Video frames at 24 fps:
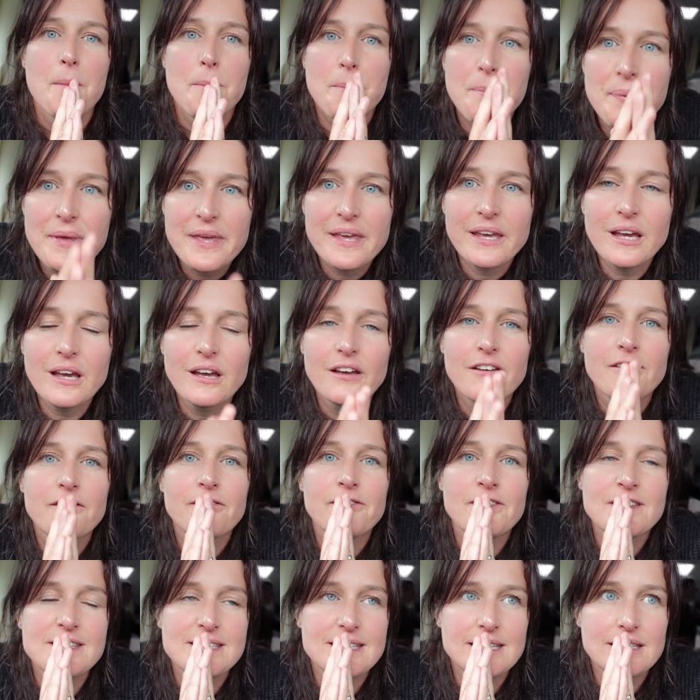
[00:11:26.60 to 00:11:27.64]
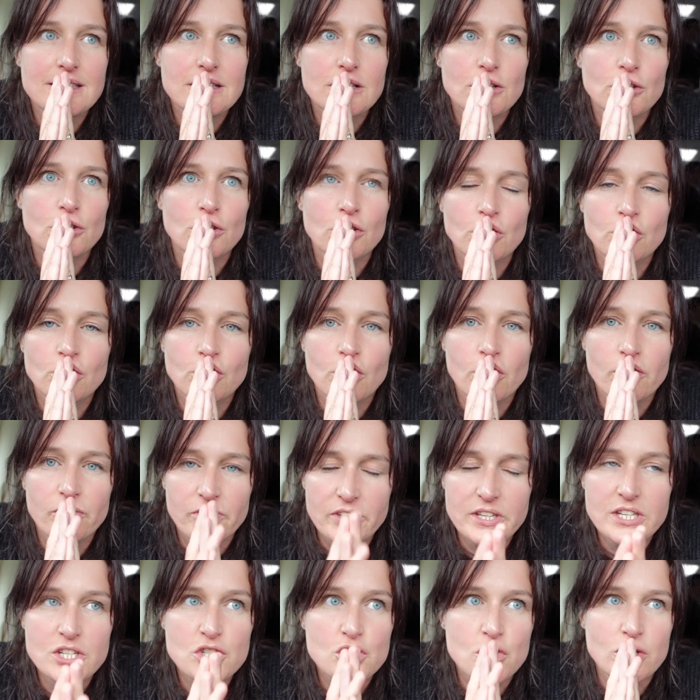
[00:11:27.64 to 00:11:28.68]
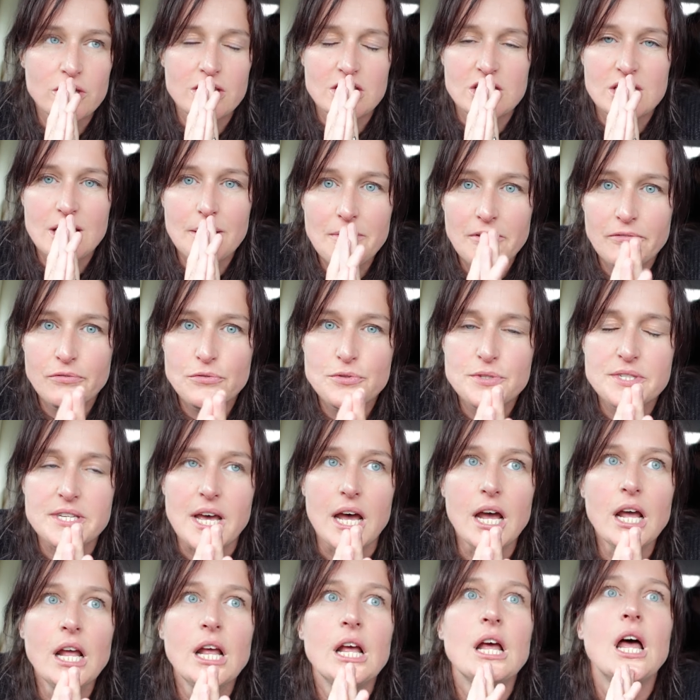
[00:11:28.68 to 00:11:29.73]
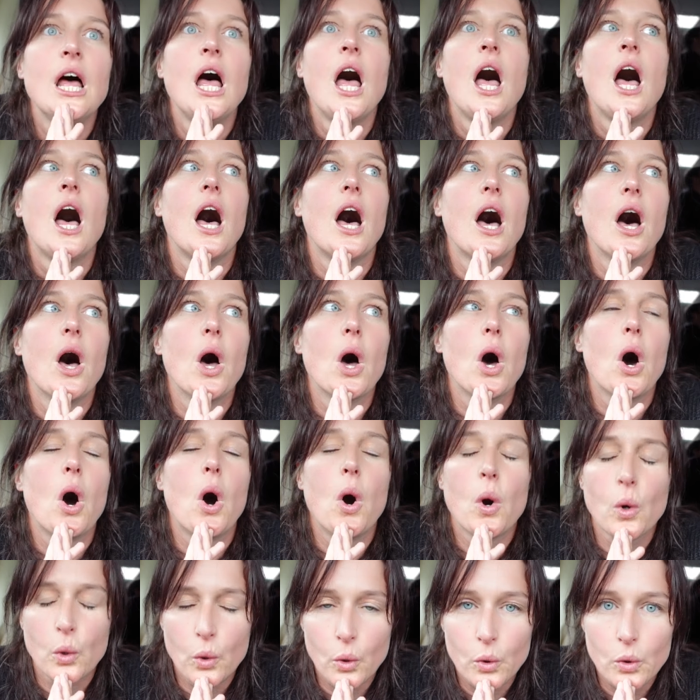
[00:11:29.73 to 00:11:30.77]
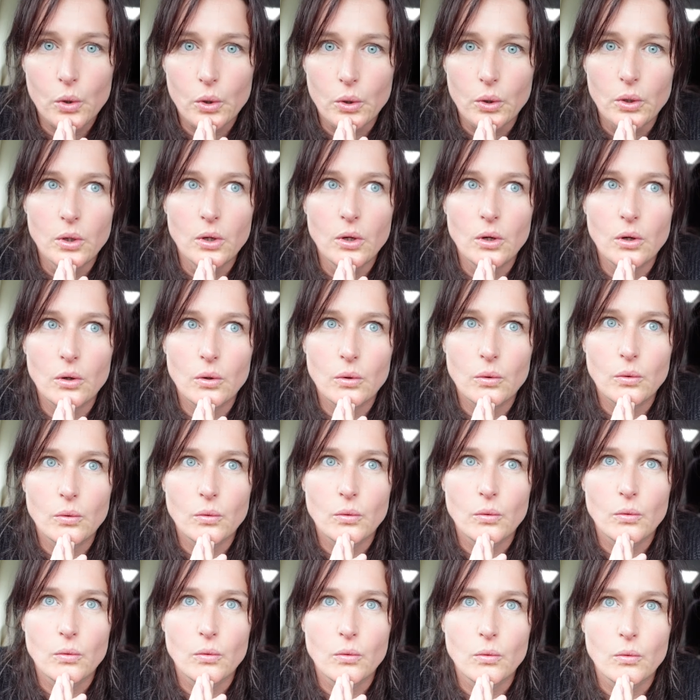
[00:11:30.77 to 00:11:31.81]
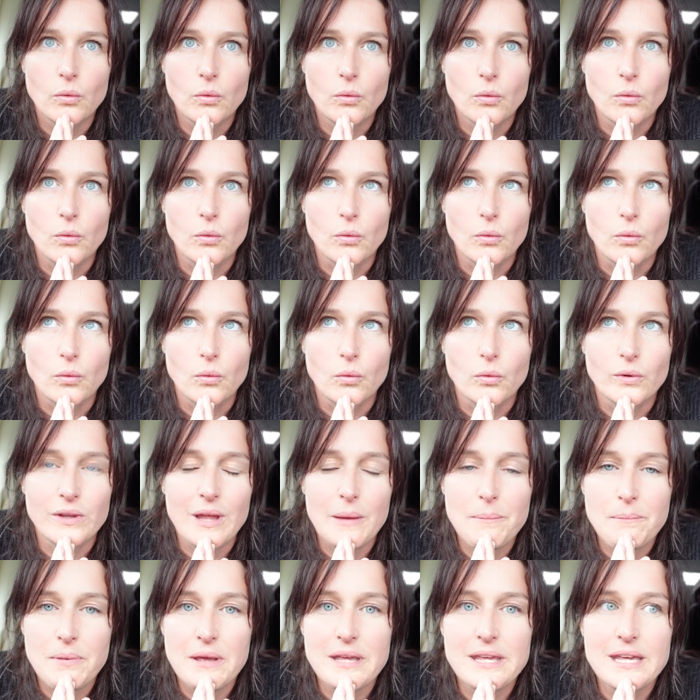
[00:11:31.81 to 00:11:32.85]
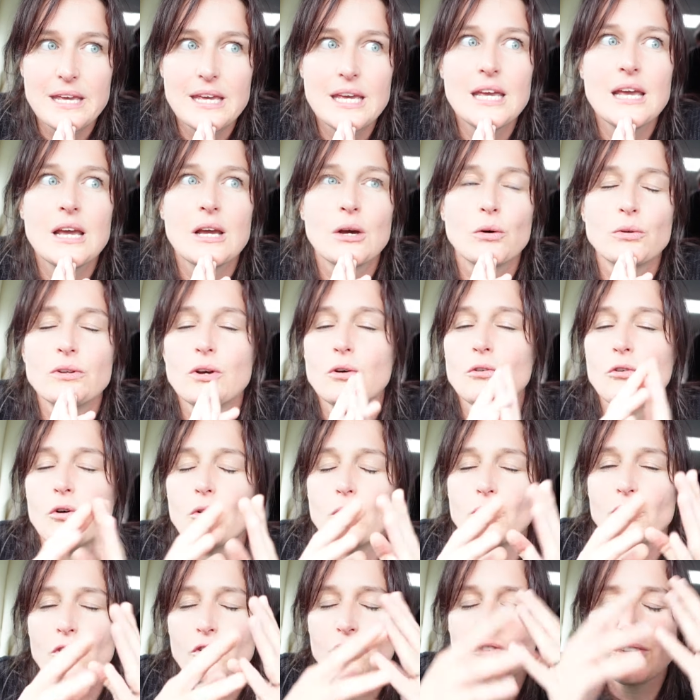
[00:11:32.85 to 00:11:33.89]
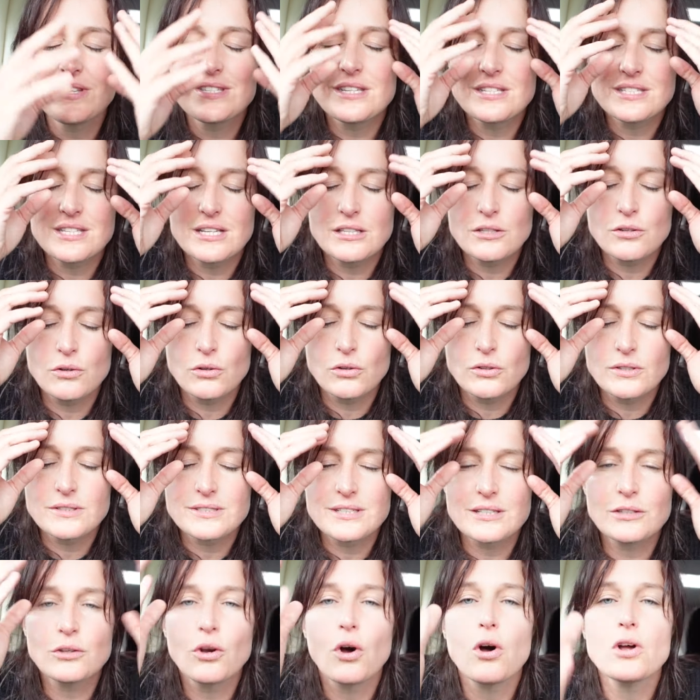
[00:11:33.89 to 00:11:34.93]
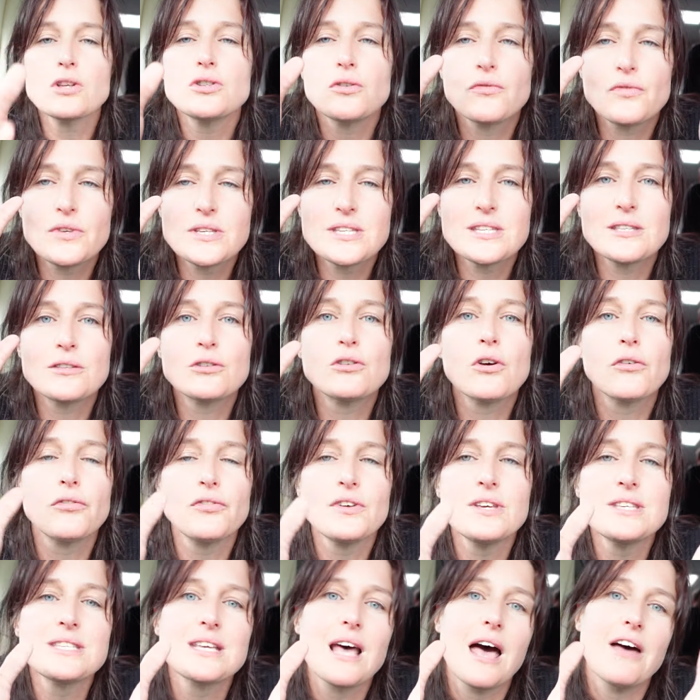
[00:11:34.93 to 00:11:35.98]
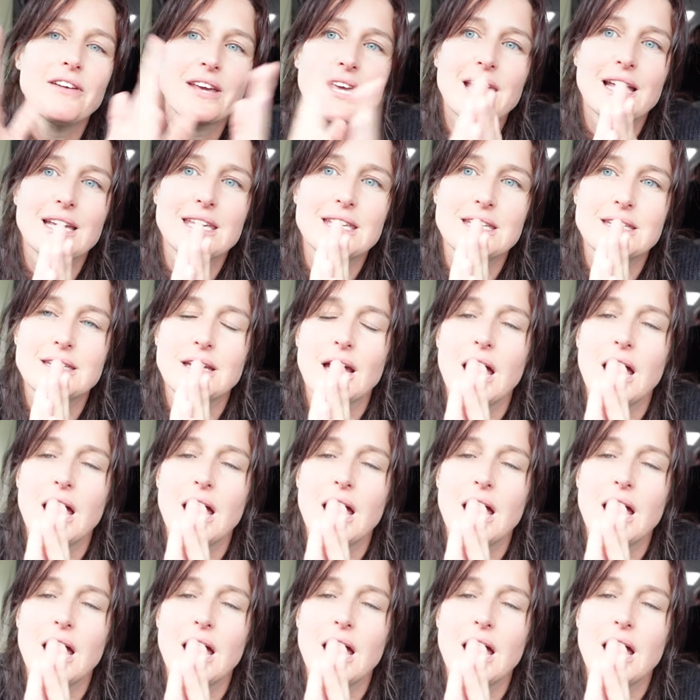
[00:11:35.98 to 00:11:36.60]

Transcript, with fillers: Pire visite de notre vie, je n'ai jamais vu ça. Euh, en gros, on a payé et on a, en fait, cette, cette grotte se visite d'office avec un guide.